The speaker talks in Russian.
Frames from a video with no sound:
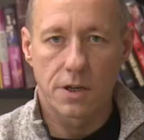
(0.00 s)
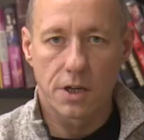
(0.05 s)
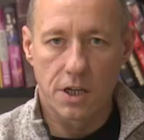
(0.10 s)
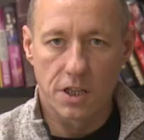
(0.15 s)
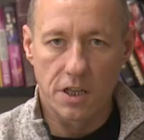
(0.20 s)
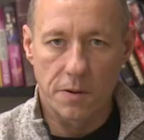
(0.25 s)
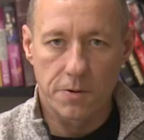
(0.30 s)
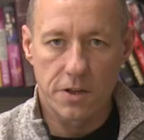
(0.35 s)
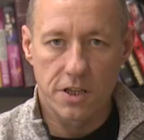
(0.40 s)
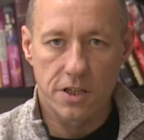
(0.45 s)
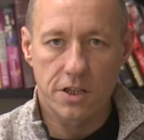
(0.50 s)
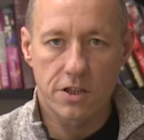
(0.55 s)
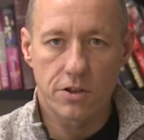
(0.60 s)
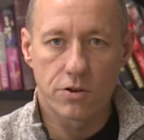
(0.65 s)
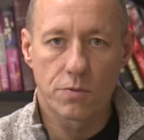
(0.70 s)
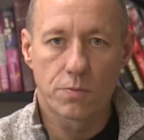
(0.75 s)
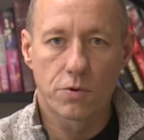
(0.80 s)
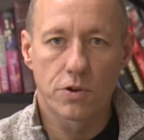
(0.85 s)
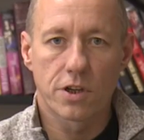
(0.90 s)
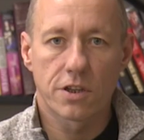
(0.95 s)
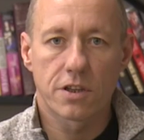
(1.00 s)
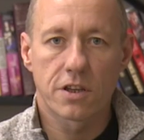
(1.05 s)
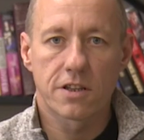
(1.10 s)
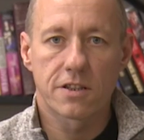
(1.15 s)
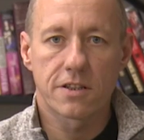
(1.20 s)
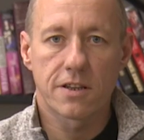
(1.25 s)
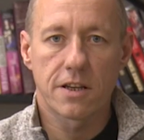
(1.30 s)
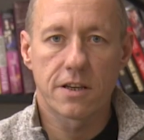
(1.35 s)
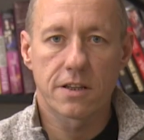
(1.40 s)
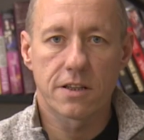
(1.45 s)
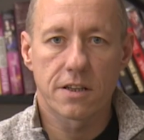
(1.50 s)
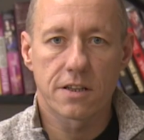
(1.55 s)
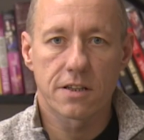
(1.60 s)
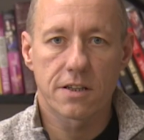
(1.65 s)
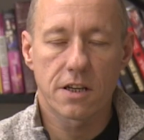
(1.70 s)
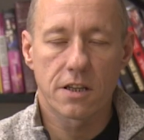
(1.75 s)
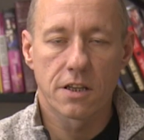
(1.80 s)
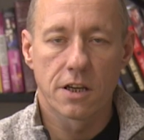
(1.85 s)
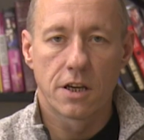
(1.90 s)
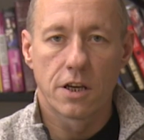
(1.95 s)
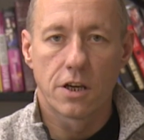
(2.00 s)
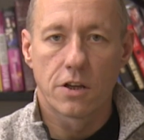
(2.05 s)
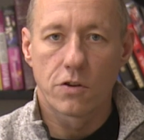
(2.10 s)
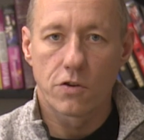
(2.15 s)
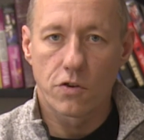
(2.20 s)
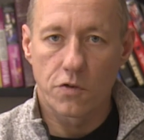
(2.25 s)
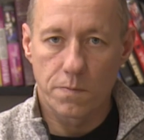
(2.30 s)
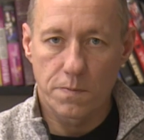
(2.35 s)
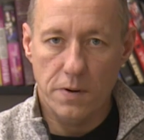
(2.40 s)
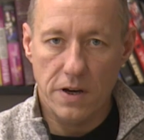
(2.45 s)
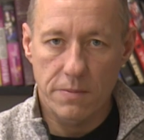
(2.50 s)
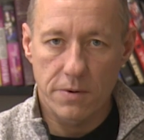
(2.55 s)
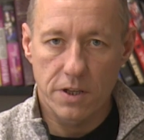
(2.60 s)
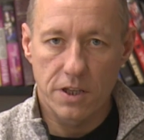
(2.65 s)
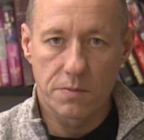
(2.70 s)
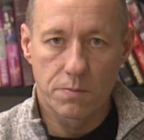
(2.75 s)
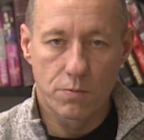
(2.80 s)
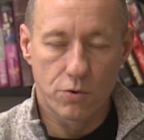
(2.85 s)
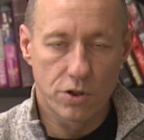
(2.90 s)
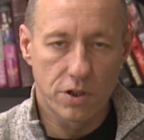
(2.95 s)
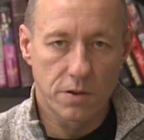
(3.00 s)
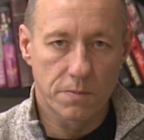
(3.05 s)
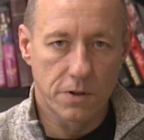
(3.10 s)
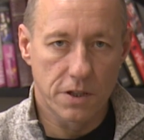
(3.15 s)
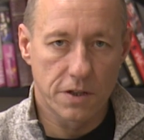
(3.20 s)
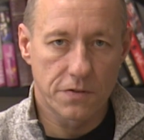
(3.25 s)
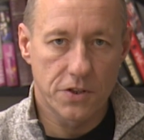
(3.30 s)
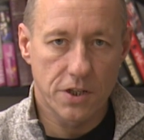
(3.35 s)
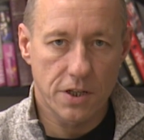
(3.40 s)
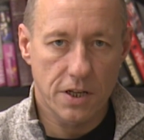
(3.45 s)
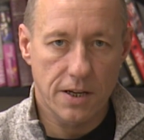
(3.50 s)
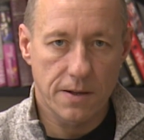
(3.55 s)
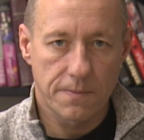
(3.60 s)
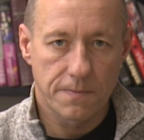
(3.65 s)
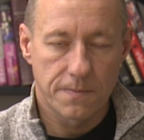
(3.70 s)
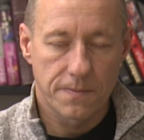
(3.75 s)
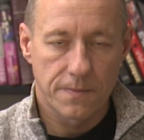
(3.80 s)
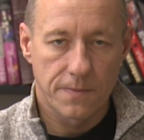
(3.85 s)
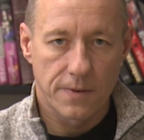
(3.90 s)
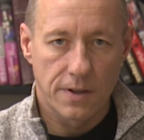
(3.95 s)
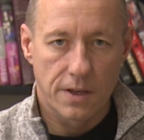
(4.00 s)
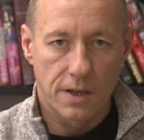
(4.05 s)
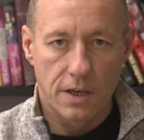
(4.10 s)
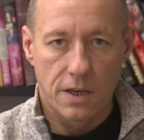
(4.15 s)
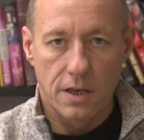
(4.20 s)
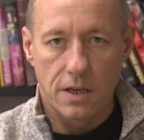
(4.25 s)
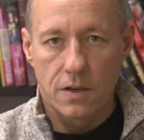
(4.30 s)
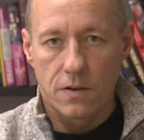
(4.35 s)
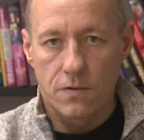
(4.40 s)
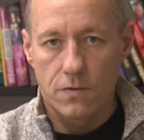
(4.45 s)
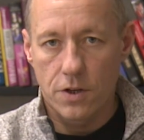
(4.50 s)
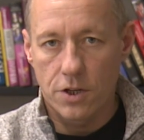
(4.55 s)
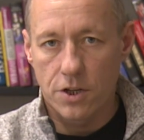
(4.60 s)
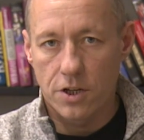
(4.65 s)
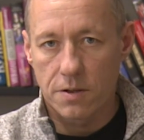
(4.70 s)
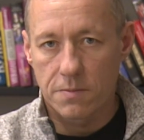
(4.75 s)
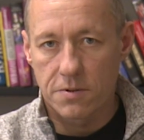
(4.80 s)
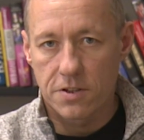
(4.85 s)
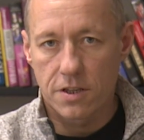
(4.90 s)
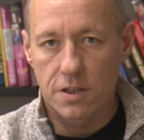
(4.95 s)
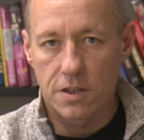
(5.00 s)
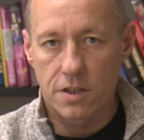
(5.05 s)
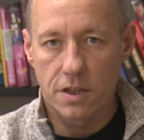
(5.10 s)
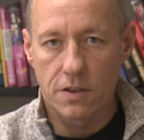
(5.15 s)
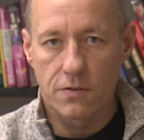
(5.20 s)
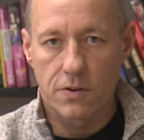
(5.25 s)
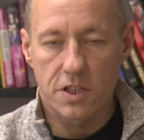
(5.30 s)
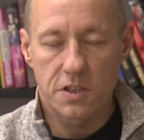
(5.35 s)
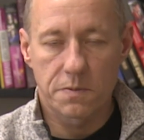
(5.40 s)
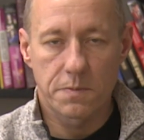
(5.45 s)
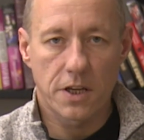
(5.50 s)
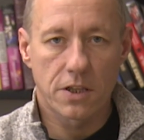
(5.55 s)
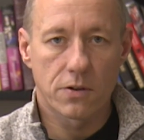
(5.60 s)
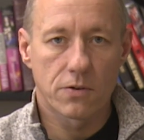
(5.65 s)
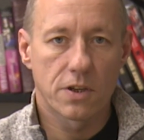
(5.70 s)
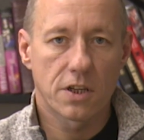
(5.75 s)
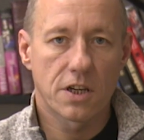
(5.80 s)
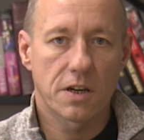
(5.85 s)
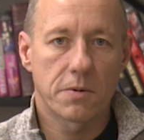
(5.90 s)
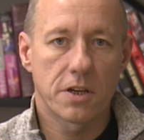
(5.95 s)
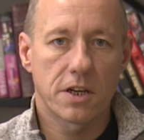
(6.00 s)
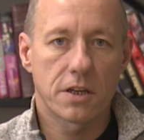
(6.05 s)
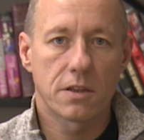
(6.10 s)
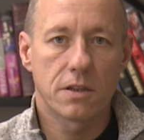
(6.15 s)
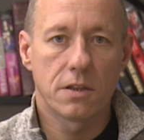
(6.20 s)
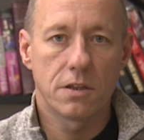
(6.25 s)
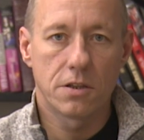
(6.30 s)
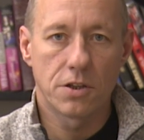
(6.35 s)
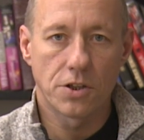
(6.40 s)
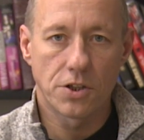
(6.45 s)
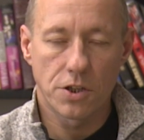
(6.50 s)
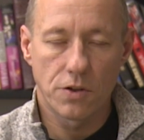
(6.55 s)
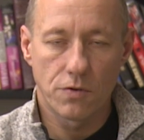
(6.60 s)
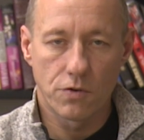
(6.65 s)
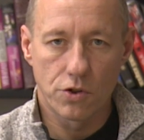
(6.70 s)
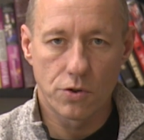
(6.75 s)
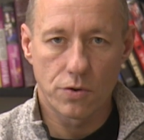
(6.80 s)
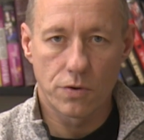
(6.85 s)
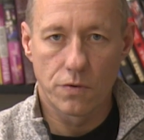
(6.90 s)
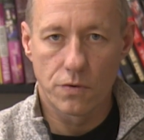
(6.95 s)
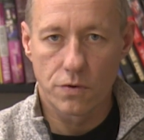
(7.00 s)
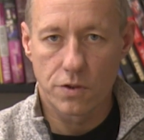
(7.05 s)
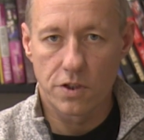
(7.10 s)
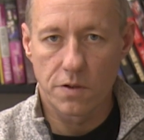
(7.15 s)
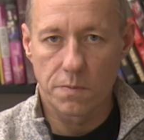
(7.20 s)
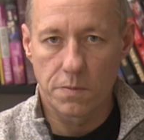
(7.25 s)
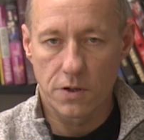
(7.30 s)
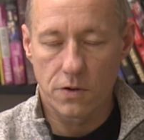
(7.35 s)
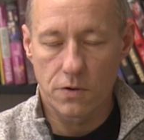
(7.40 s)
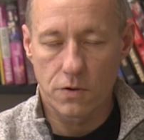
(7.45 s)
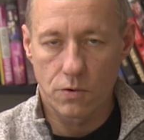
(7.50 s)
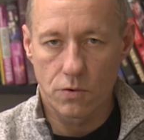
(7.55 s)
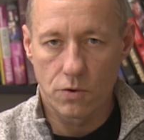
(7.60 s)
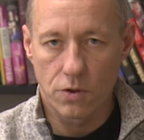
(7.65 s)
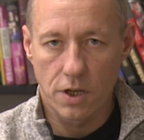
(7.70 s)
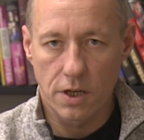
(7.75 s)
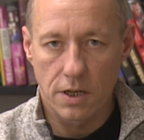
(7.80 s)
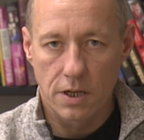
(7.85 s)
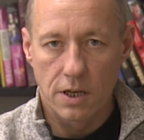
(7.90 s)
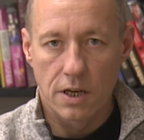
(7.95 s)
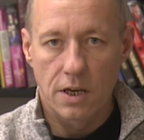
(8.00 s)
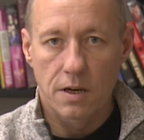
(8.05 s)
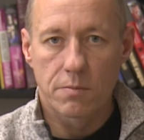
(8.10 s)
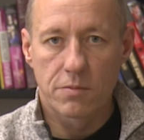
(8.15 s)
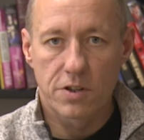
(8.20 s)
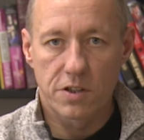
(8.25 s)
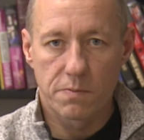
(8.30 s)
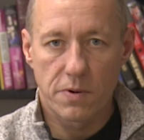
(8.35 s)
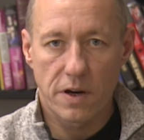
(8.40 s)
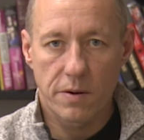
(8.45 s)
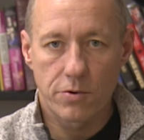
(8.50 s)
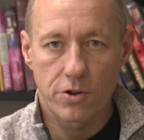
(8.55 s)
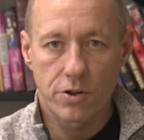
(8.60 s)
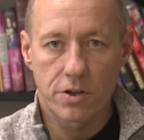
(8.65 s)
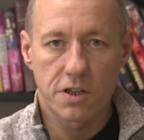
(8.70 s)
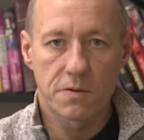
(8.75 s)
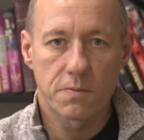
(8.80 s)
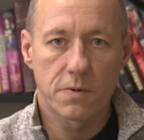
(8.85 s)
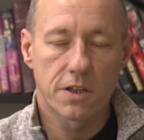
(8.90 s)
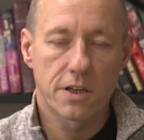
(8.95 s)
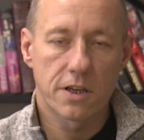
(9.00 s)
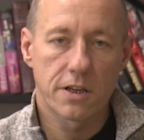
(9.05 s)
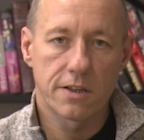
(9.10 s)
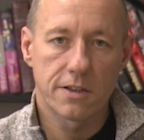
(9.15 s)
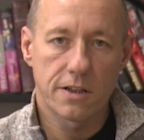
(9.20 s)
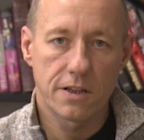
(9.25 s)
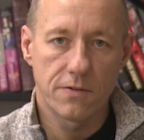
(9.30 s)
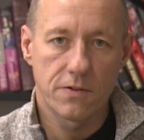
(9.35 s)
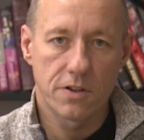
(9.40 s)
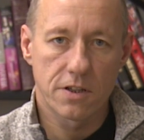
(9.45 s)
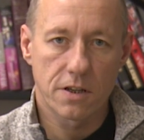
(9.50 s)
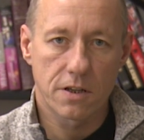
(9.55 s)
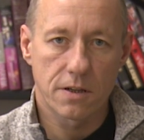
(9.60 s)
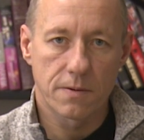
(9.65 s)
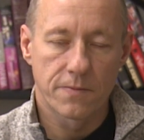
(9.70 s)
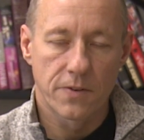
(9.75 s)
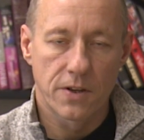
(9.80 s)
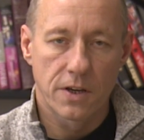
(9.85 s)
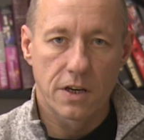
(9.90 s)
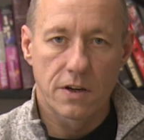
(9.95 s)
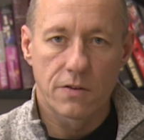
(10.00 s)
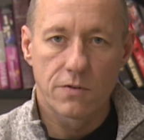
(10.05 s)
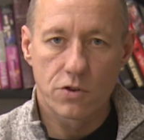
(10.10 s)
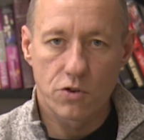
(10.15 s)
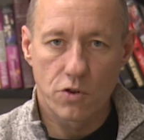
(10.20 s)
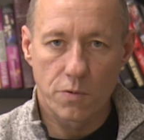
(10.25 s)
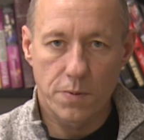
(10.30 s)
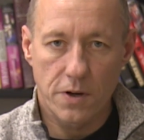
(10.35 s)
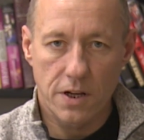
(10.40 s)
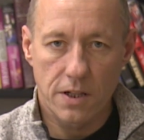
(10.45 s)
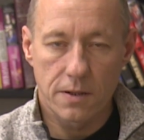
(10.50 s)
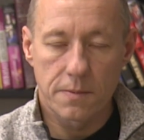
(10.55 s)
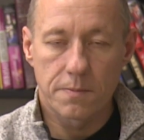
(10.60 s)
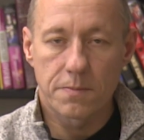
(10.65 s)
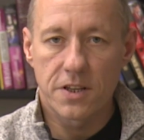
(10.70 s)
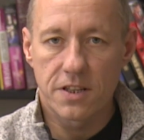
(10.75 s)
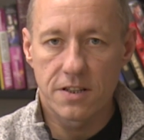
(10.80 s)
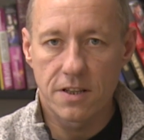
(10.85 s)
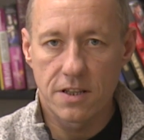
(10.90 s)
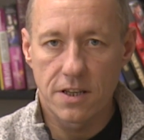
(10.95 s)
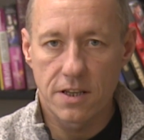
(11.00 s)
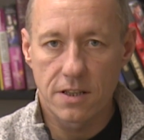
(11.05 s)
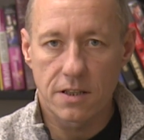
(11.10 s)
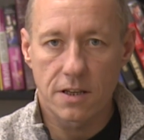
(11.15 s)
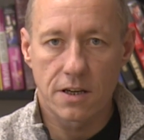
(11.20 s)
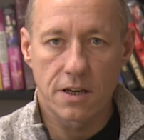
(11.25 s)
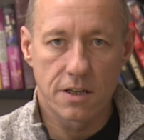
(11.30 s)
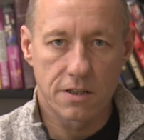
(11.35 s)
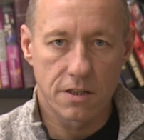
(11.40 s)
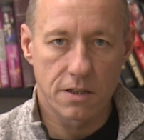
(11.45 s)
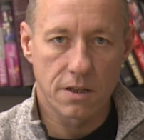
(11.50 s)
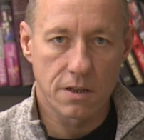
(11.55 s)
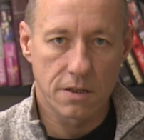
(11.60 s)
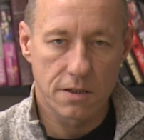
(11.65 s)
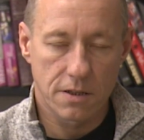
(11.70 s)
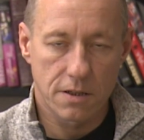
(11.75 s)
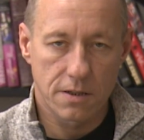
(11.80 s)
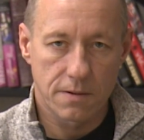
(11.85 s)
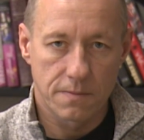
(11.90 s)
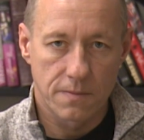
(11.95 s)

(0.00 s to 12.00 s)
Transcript: Это произошло более 30 лет назад, но в памяти будто было вчера. Вечером среды 25 декабря 1991 года мы с бабушкой смотрели телевизор. Выступал президент СССР.